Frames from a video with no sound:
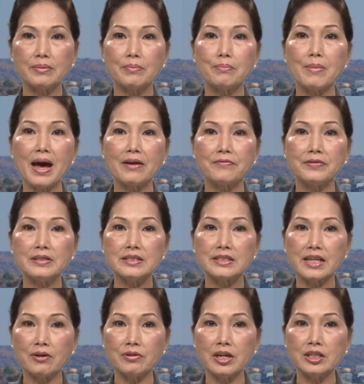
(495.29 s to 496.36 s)
3 feet
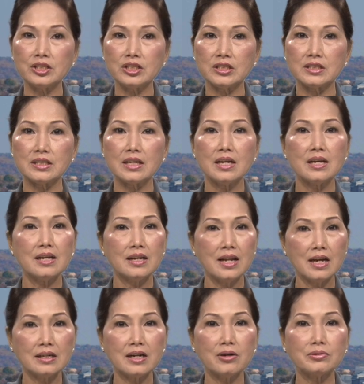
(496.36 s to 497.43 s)
6 inches,
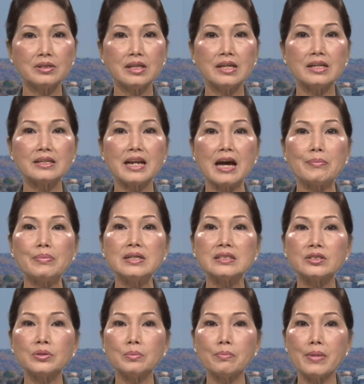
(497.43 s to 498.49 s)
lần đầu tiên đã bước
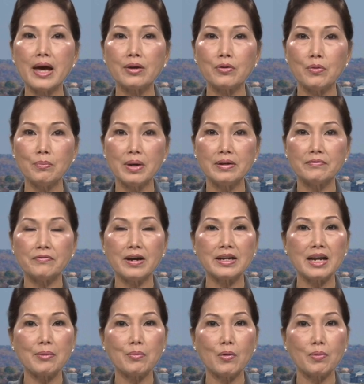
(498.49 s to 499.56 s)
xuống bệ của mình vào
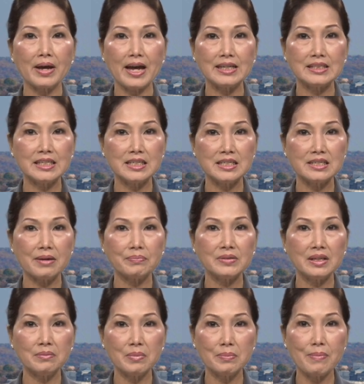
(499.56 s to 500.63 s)
năm
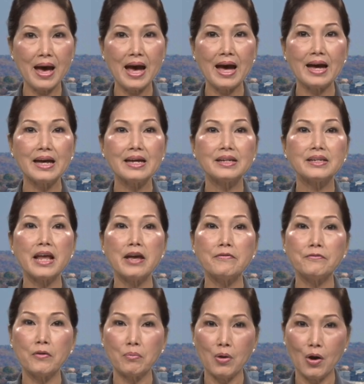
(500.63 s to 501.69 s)
1993 để
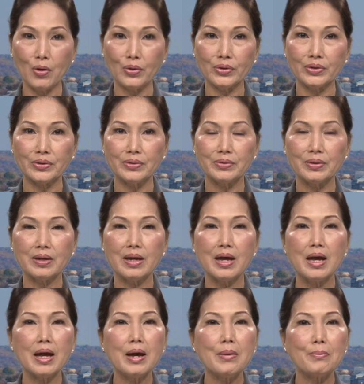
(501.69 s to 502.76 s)
phục hồi.
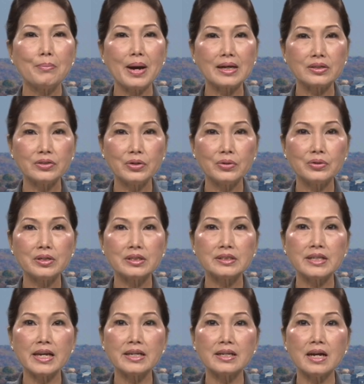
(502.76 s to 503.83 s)
Mặc dù được
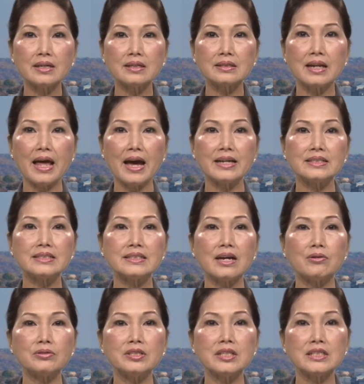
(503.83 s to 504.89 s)
xây cất lại
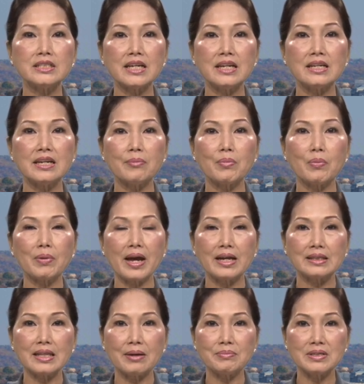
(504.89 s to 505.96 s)
sau chiến tranh năm
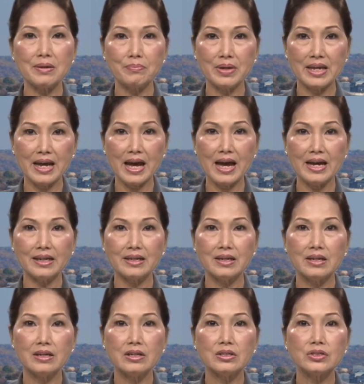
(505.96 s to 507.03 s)
1812,
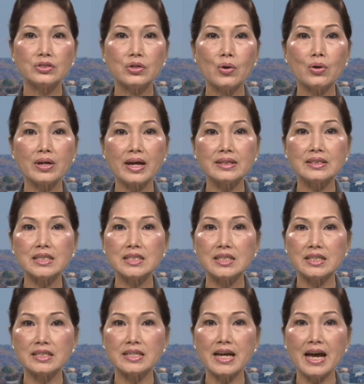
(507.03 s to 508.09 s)
số các chính
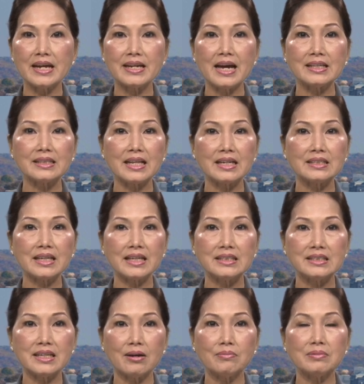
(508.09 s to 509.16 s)
trị gia đã tăng nhanh
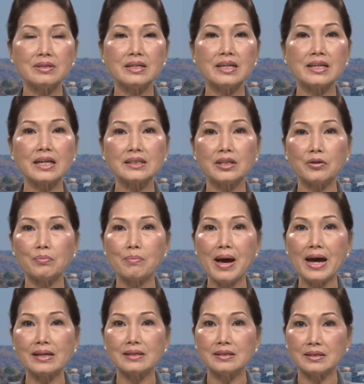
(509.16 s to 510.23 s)
chóng khi các tiểu
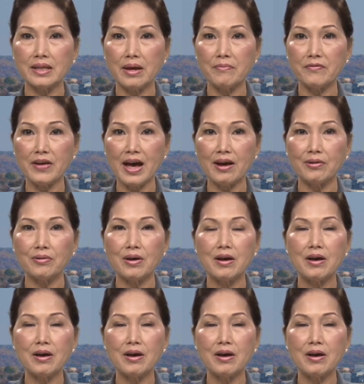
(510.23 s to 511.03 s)
bang được thêm vào